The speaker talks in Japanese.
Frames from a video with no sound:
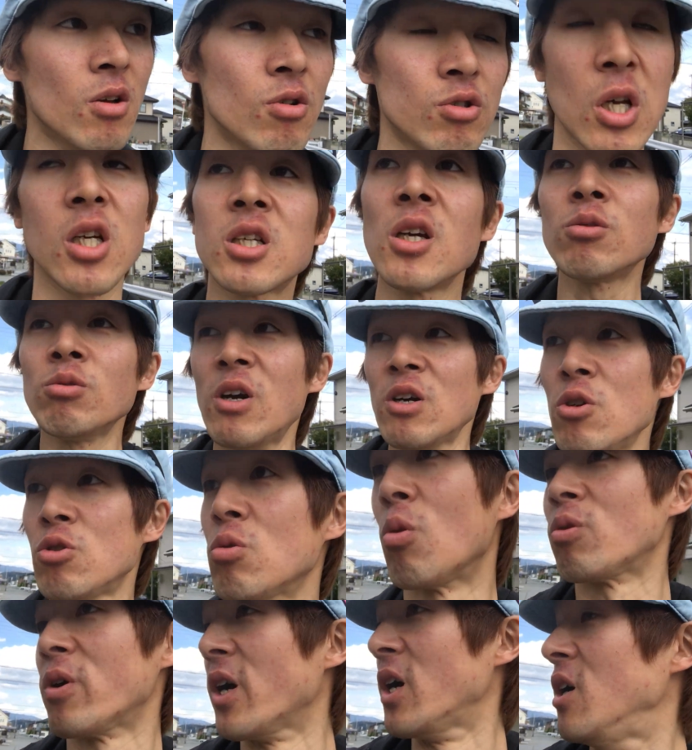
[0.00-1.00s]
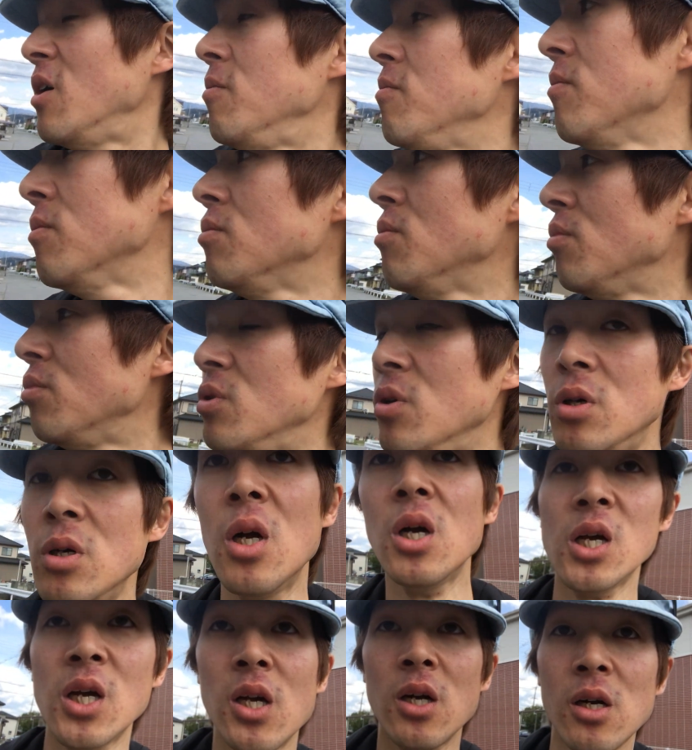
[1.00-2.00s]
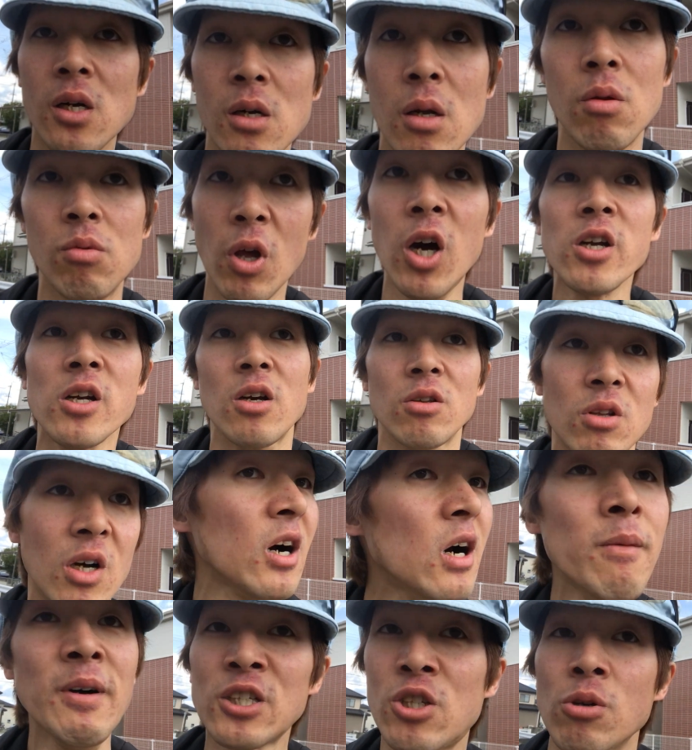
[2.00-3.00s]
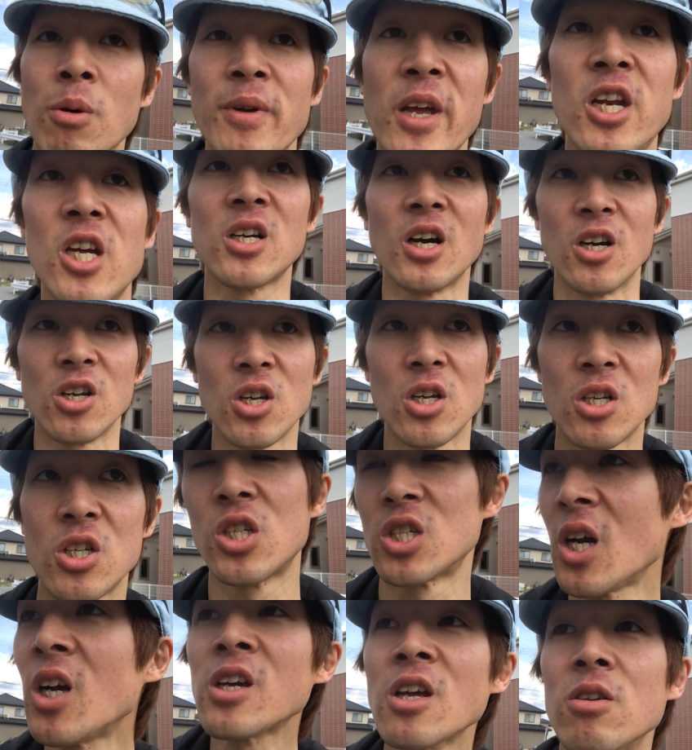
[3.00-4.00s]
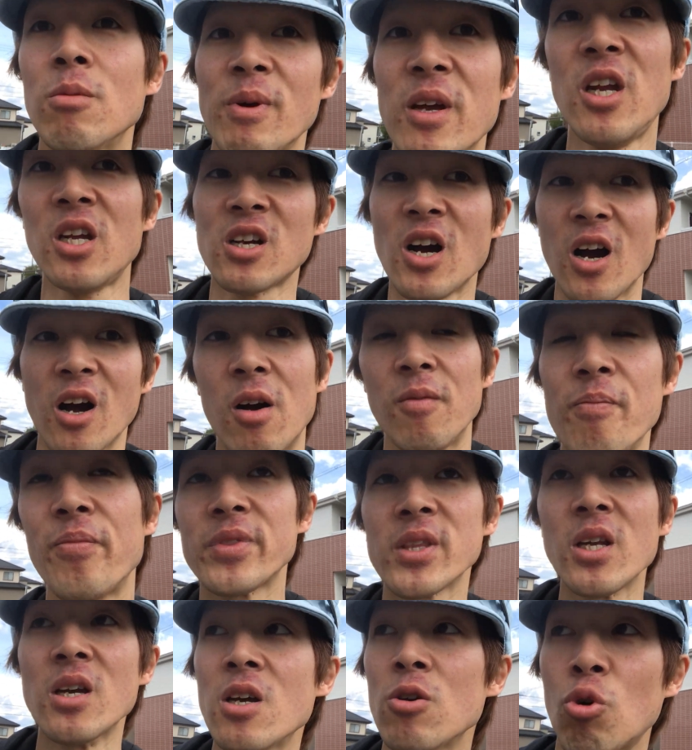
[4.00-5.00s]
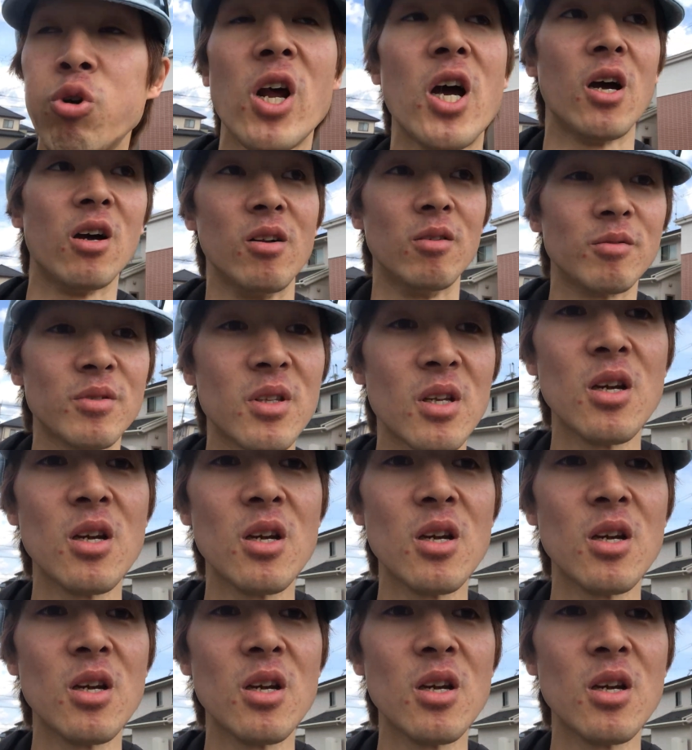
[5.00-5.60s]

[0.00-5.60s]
接客悪いぞこらなんや長浜市の命令か滋賀県の命令かこら